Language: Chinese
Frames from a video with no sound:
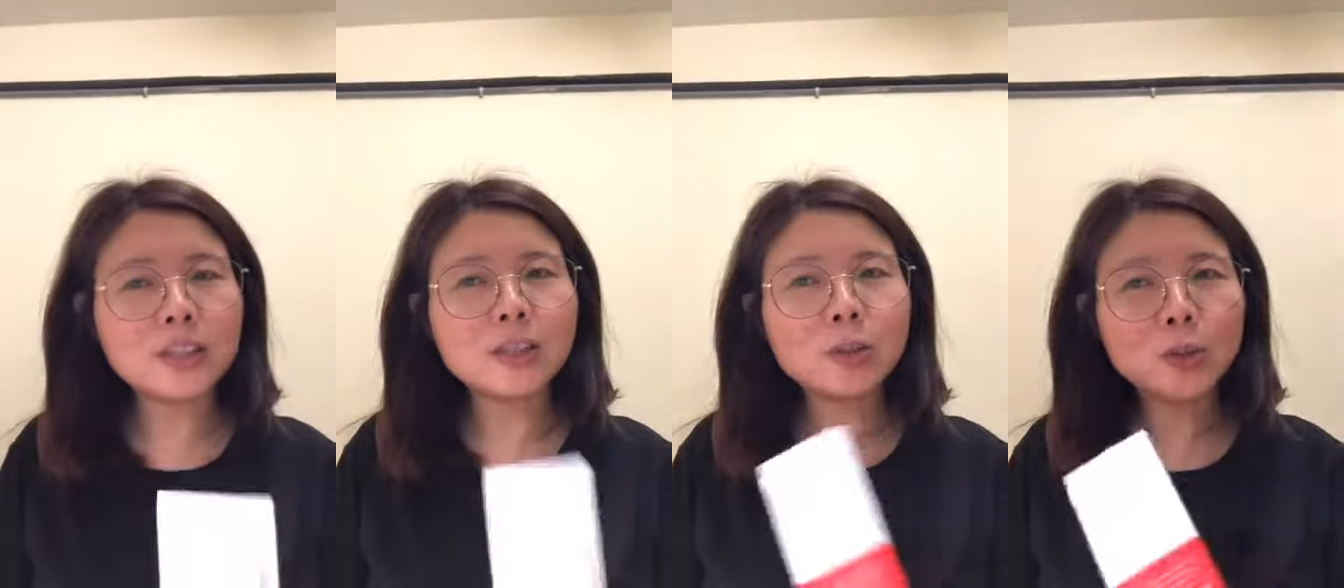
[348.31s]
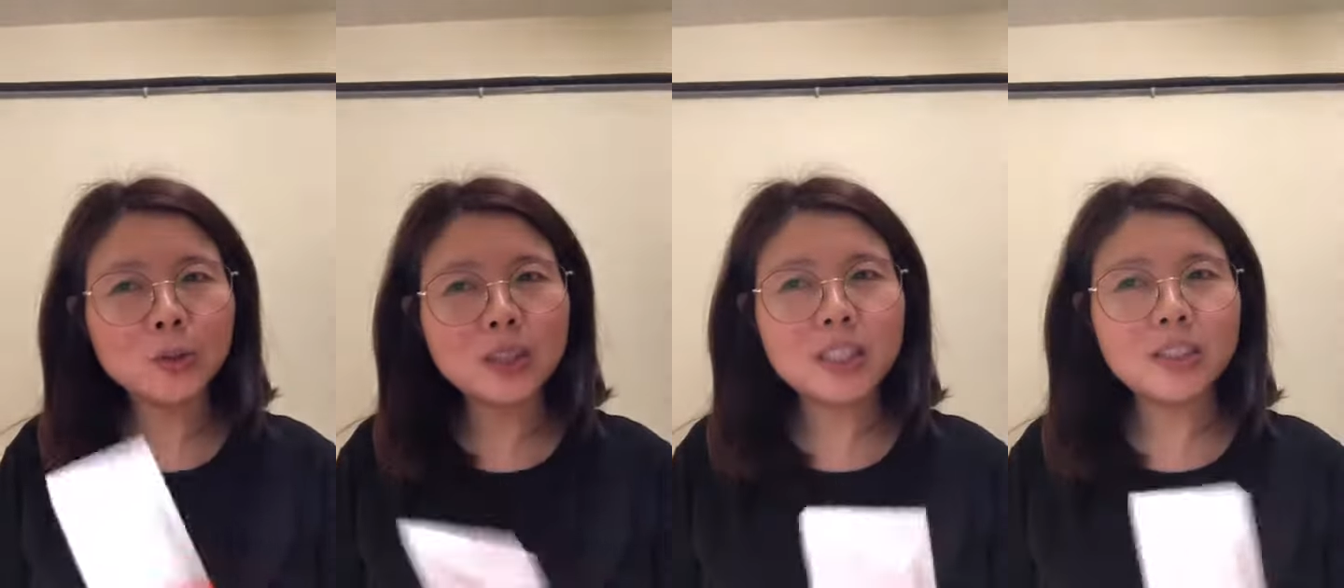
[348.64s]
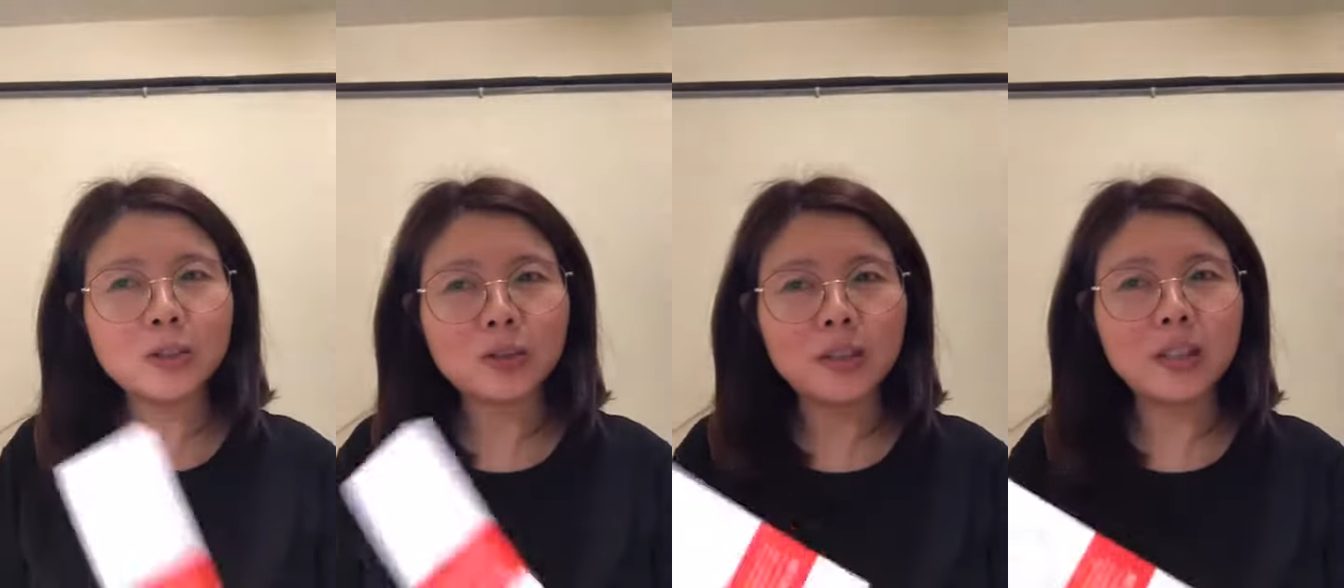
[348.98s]
能是促
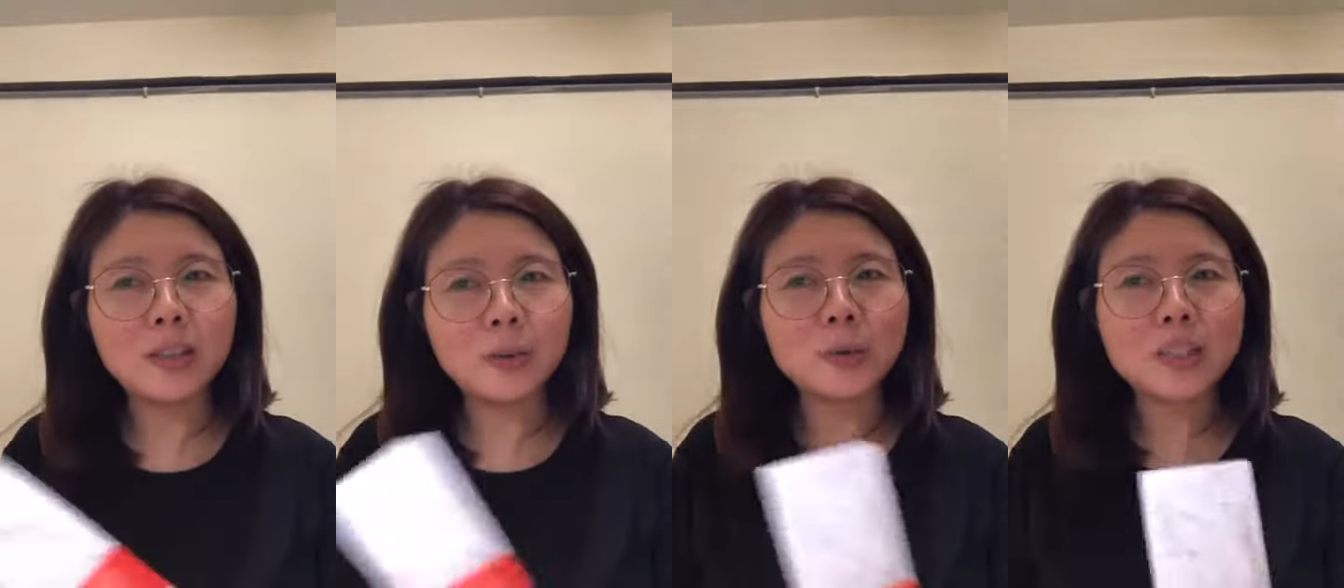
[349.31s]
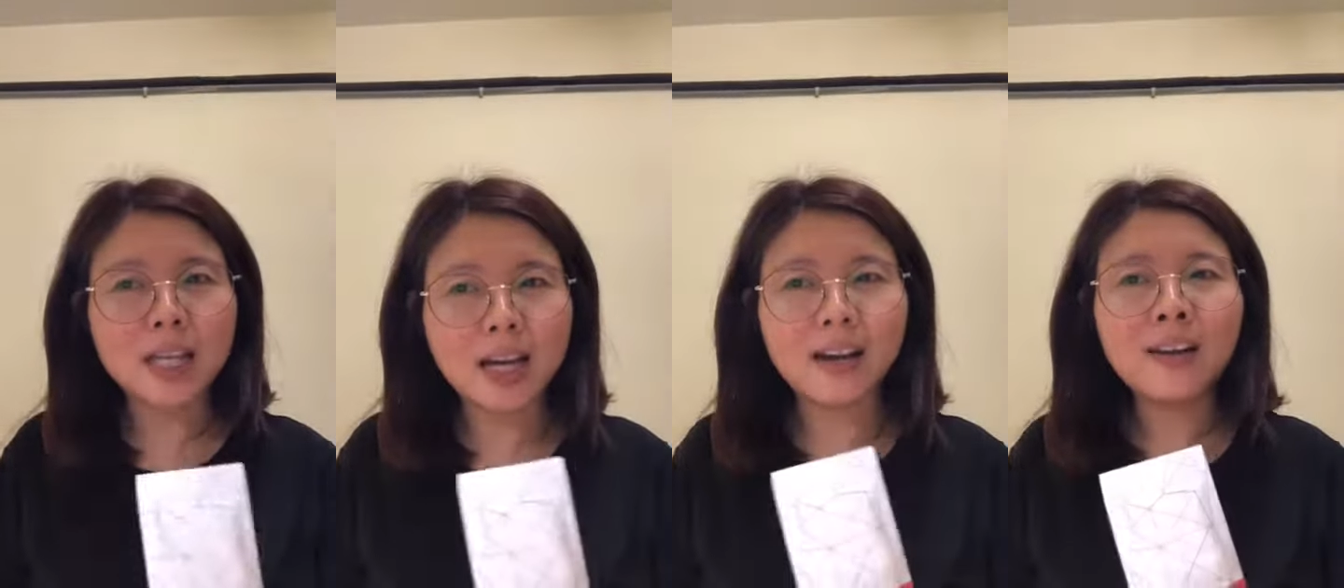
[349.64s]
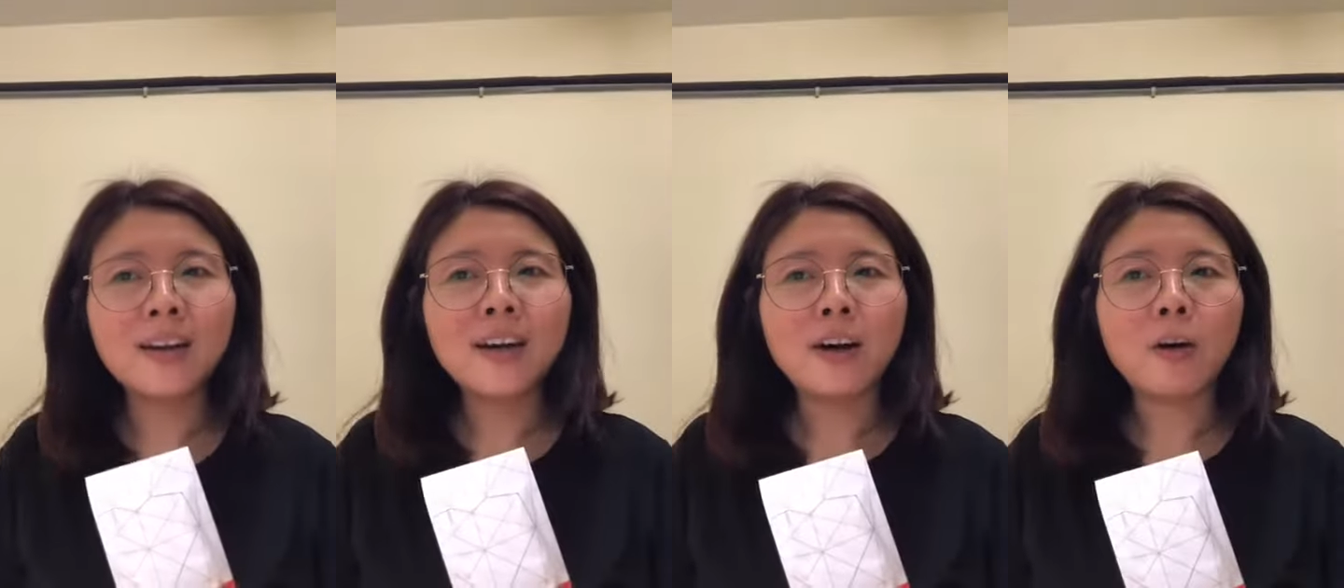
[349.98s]
进血液流畅
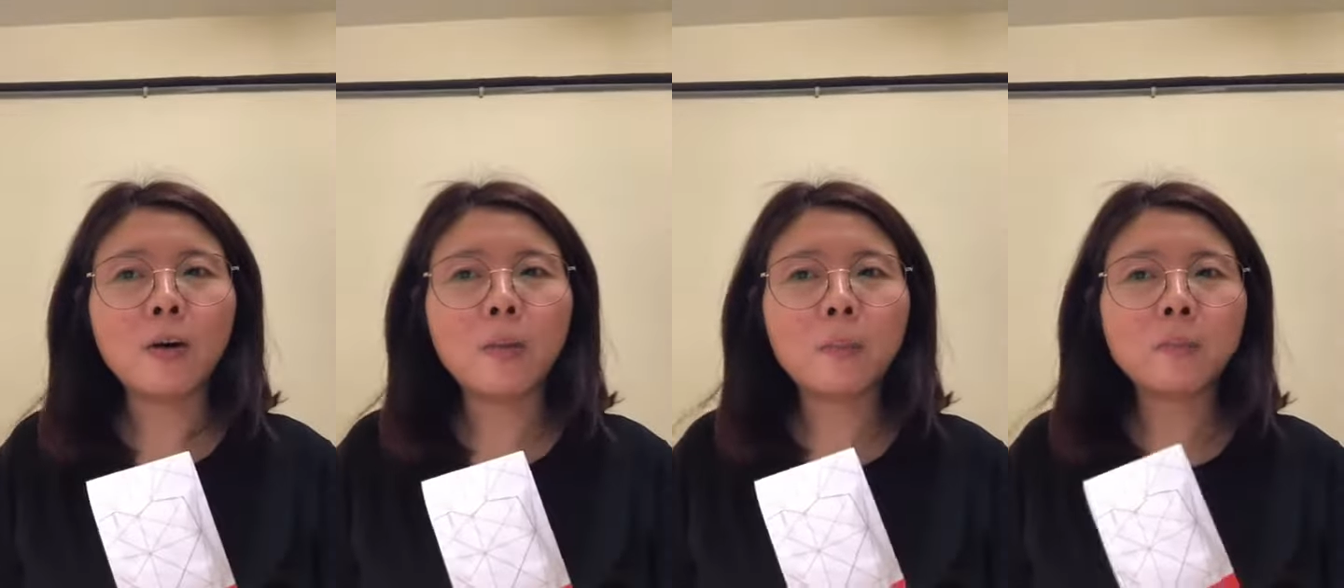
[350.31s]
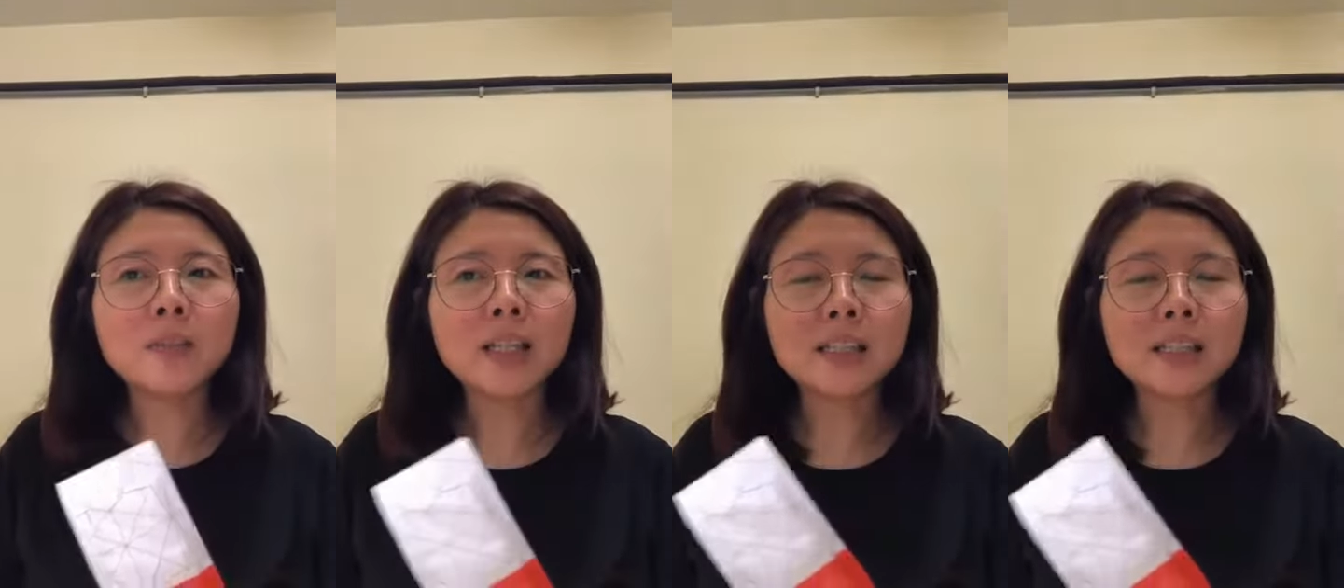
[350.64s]
哦，